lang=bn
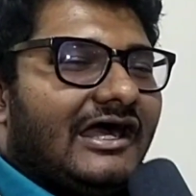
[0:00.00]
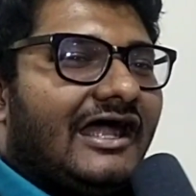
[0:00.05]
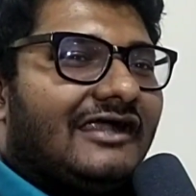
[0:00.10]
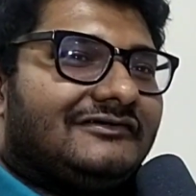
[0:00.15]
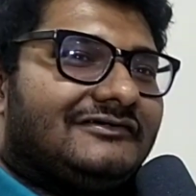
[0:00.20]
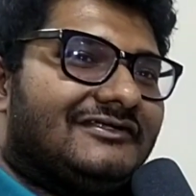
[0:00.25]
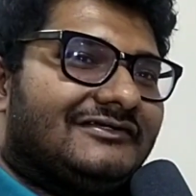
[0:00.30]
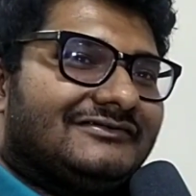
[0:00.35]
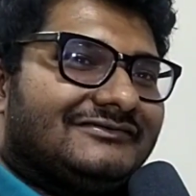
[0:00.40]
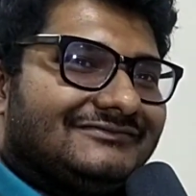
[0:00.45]

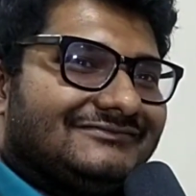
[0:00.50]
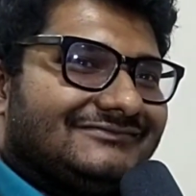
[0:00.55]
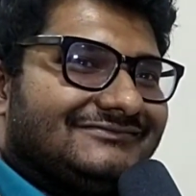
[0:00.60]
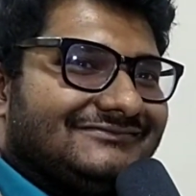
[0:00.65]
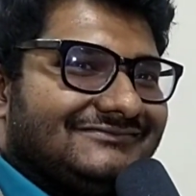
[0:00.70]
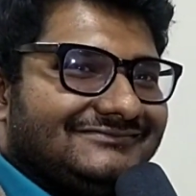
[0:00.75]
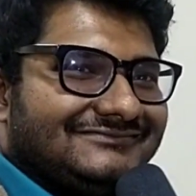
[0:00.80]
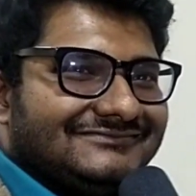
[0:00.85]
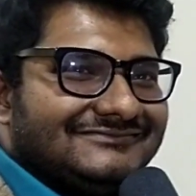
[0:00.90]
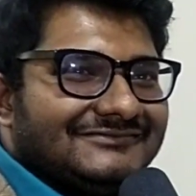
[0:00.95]
আট
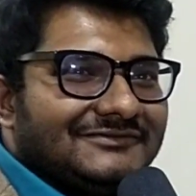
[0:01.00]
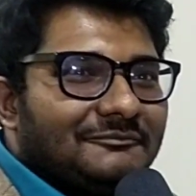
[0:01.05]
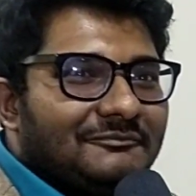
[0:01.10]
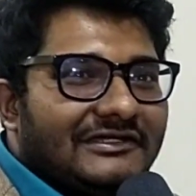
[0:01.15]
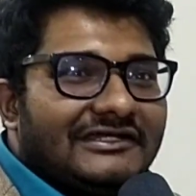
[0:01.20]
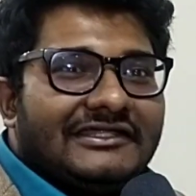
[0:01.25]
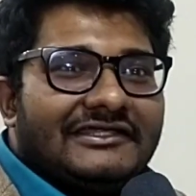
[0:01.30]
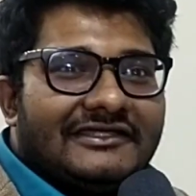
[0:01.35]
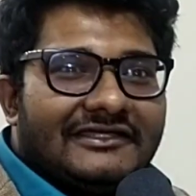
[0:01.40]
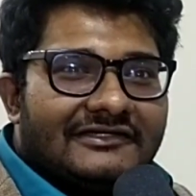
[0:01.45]

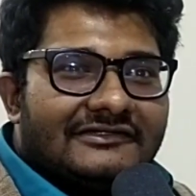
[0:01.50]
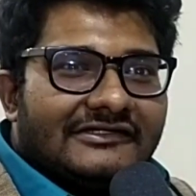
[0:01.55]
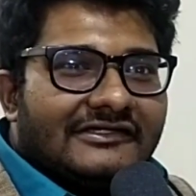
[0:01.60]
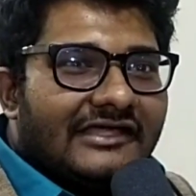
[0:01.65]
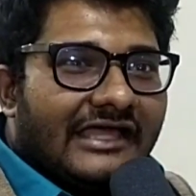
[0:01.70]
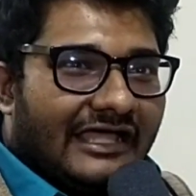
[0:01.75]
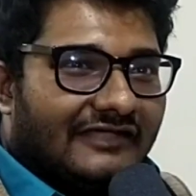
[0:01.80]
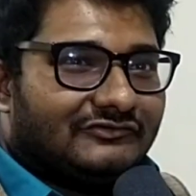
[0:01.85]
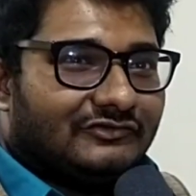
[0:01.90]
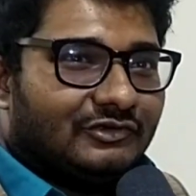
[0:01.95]
মানে
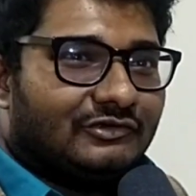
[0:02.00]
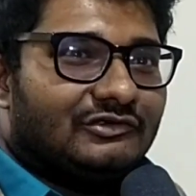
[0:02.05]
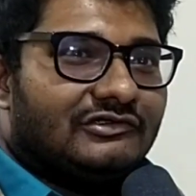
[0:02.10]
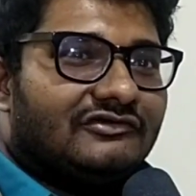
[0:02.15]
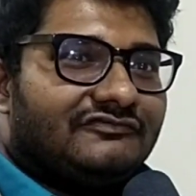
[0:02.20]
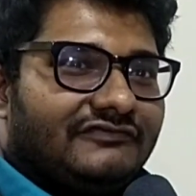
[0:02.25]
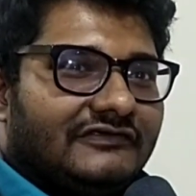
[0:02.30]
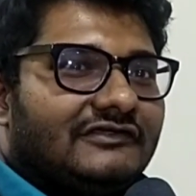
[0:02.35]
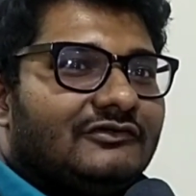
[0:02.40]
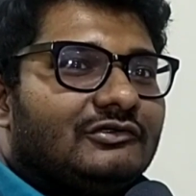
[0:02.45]

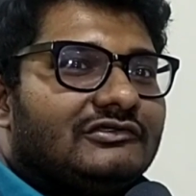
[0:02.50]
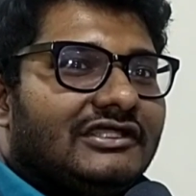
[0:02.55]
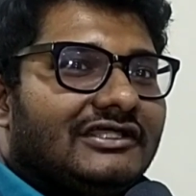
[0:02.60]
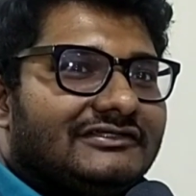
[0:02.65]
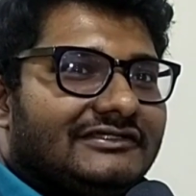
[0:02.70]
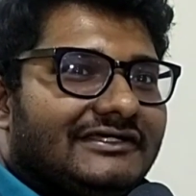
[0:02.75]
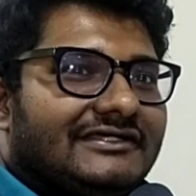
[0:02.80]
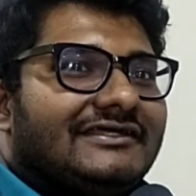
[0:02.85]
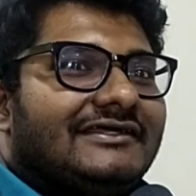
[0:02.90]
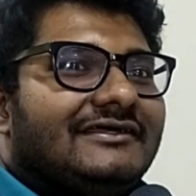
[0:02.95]
এতগুলো ফেলুদা
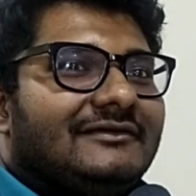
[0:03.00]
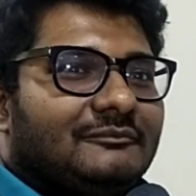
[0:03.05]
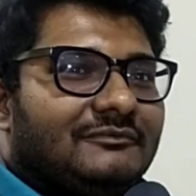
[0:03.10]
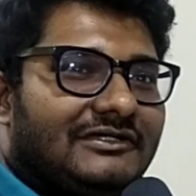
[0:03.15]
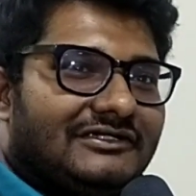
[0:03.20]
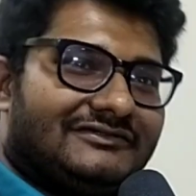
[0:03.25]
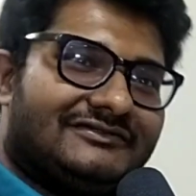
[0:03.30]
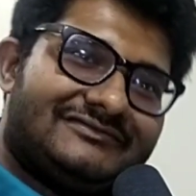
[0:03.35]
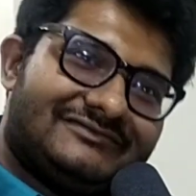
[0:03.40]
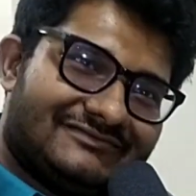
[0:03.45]
দেখে
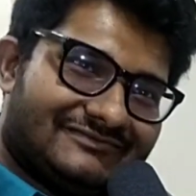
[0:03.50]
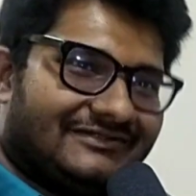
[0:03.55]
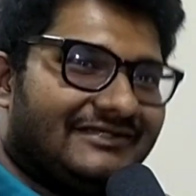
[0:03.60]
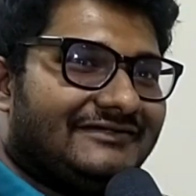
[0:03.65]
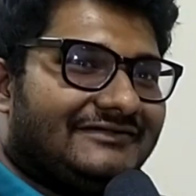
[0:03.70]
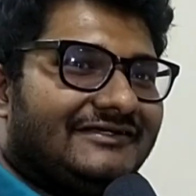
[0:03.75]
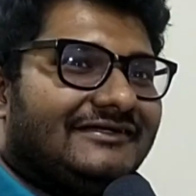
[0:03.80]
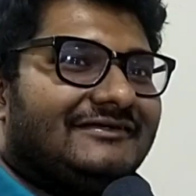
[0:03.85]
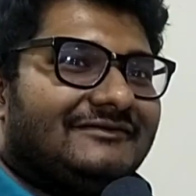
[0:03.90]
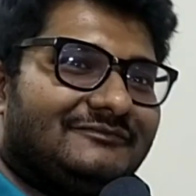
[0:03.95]
বাট
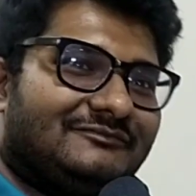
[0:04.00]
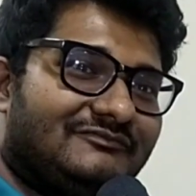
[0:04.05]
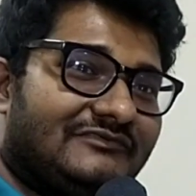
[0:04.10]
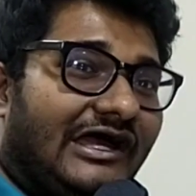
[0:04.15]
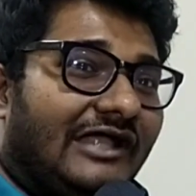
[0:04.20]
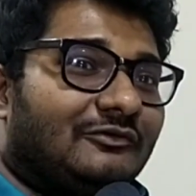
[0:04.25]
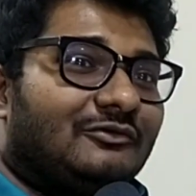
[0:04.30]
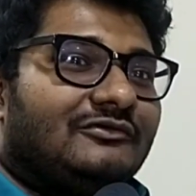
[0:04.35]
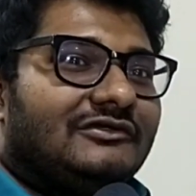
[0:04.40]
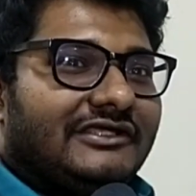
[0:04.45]
এটা
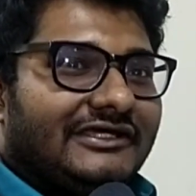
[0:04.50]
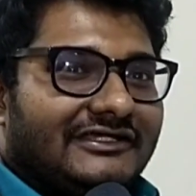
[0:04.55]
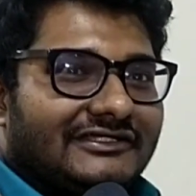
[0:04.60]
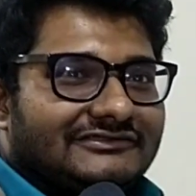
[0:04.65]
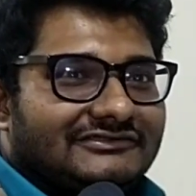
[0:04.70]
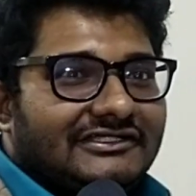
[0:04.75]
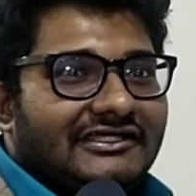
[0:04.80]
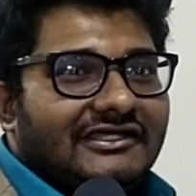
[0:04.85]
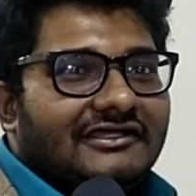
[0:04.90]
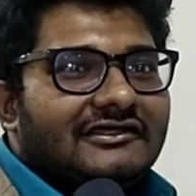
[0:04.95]
দারুণ
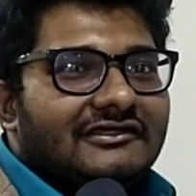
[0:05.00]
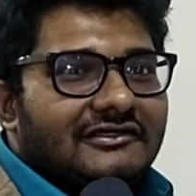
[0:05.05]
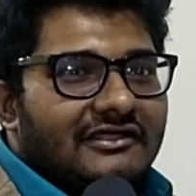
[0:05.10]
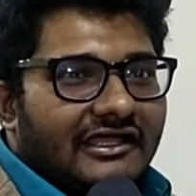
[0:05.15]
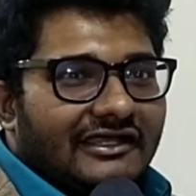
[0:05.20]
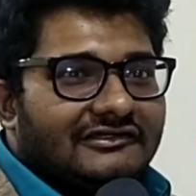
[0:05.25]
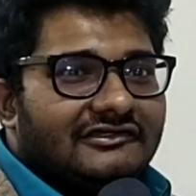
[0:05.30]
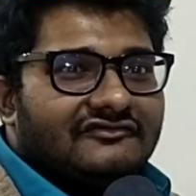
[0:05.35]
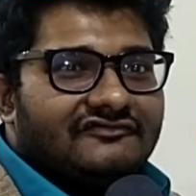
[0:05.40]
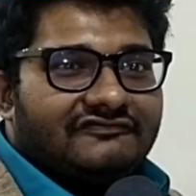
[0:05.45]
লেগেছে
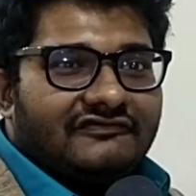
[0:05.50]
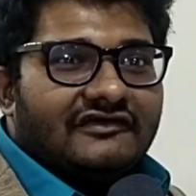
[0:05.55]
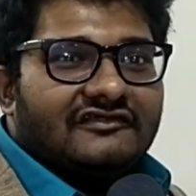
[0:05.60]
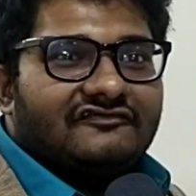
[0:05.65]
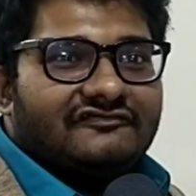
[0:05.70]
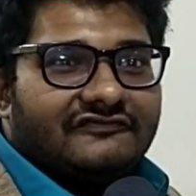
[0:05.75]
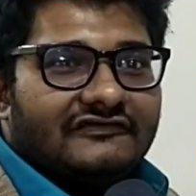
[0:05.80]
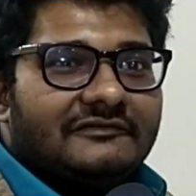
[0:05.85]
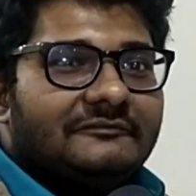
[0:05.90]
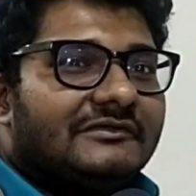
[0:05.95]
অ্যাটলিস্ট
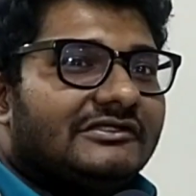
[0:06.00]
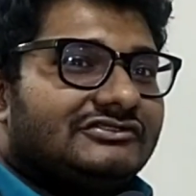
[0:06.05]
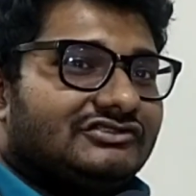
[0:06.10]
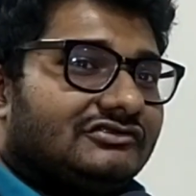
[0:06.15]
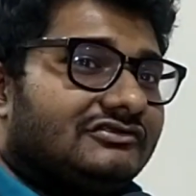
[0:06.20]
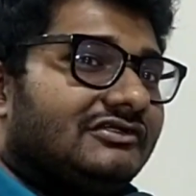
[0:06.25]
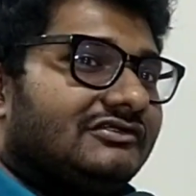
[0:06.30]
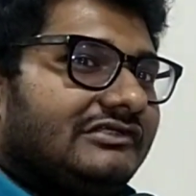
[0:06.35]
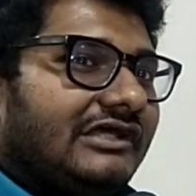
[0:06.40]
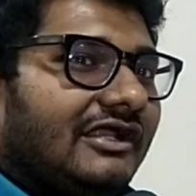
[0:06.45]
ফার্স্ট ফিল্মের
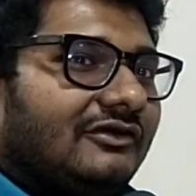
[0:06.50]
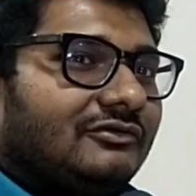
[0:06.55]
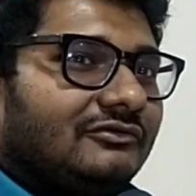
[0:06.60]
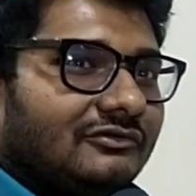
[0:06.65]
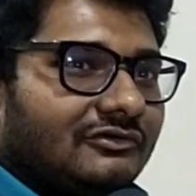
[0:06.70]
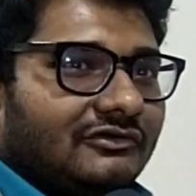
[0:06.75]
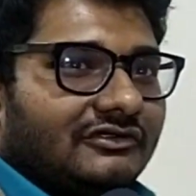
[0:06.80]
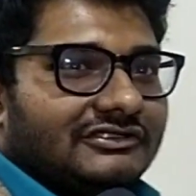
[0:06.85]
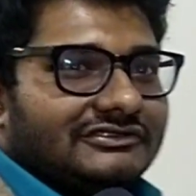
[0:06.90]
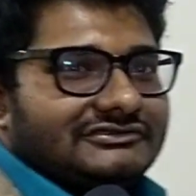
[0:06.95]
জন্য দারুণ
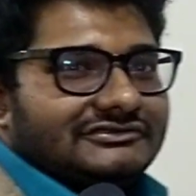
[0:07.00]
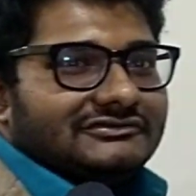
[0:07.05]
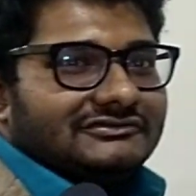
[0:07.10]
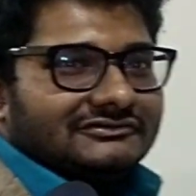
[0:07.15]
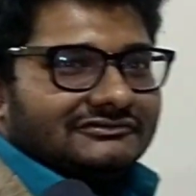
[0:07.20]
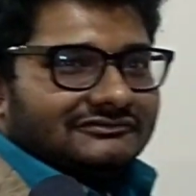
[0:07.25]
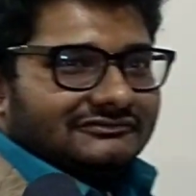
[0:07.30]
করেছে